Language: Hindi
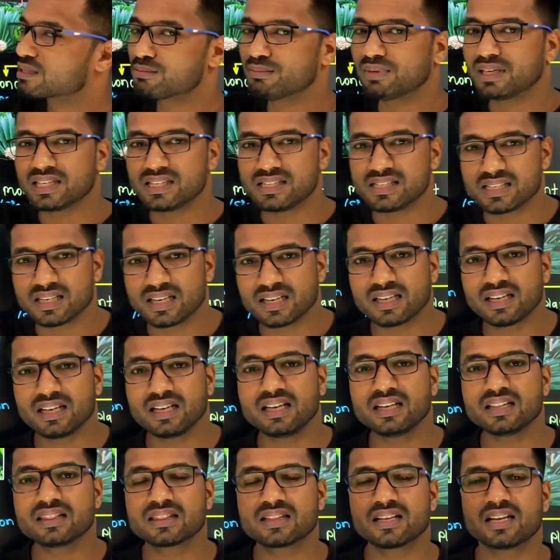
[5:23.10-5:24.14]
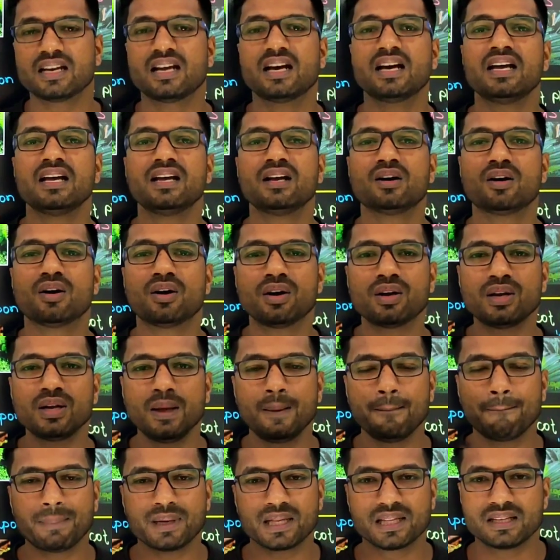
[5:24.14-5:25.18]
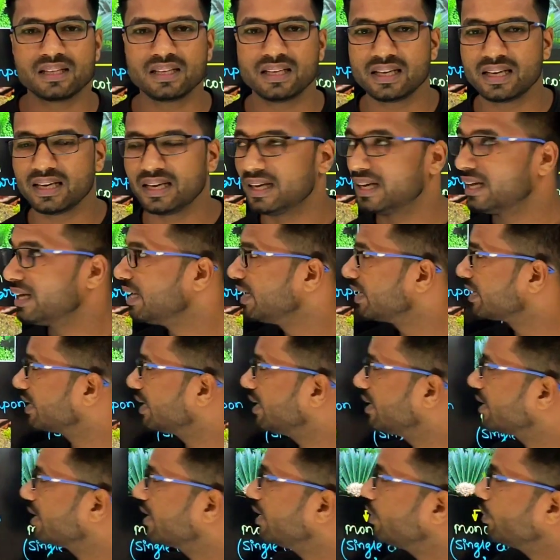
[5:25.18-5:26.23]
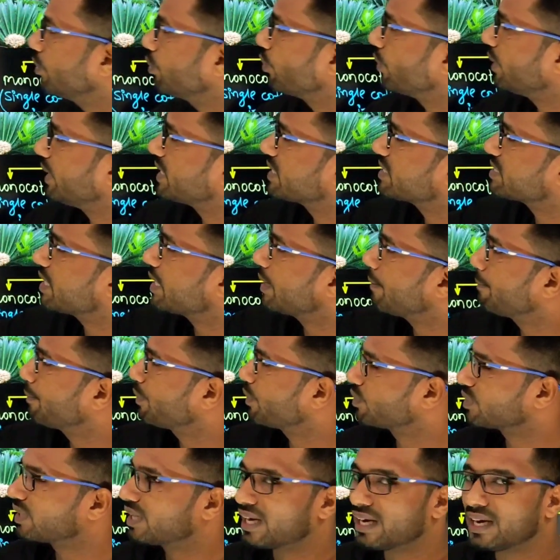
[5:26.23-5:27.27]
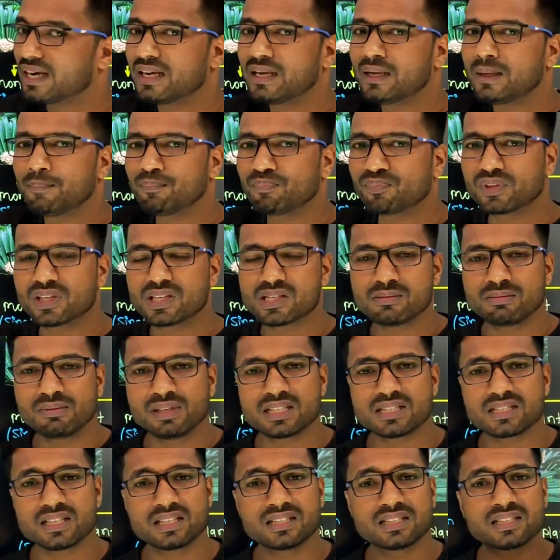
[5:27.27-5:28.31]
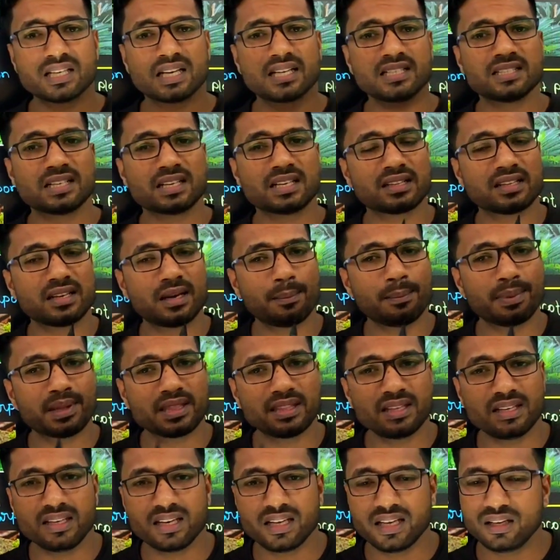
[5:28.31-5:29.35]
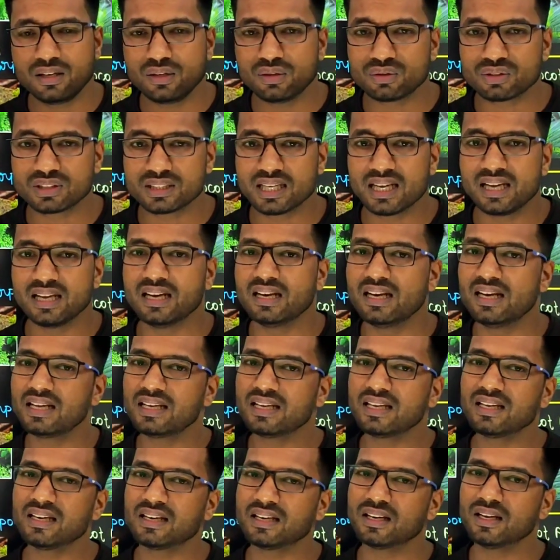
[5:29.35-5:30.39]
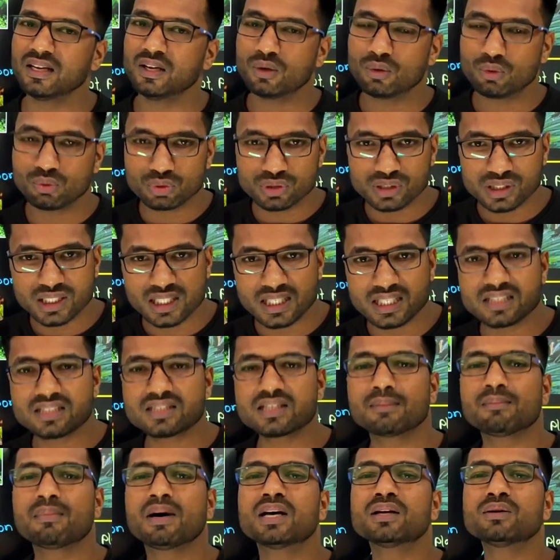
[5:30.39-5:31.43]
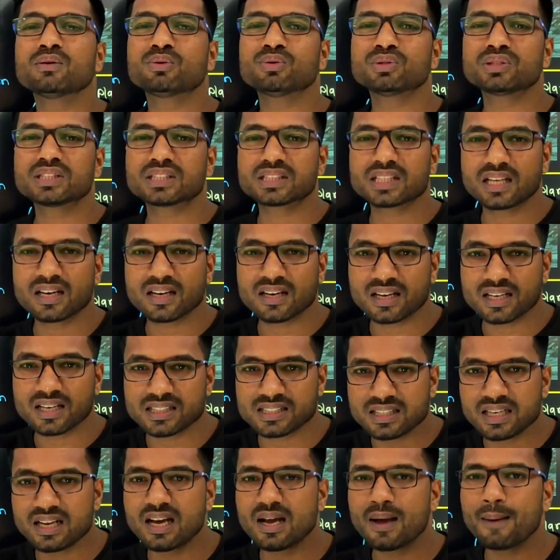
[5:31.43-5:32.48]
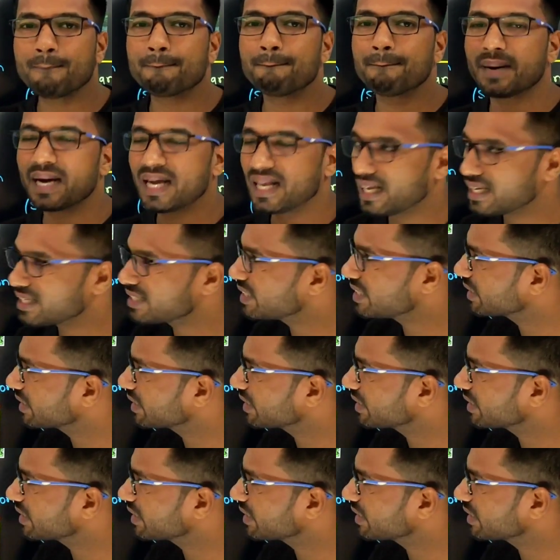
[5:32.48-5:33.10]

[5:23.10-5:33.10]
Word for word: इसमें जड़ है तना है और पत्ती है यानी कि वैसा पौधा जिसमें सच्चा जड़ तना पत्ती नहीं होता है लेकिन उसके समान कुछ संरचना पाया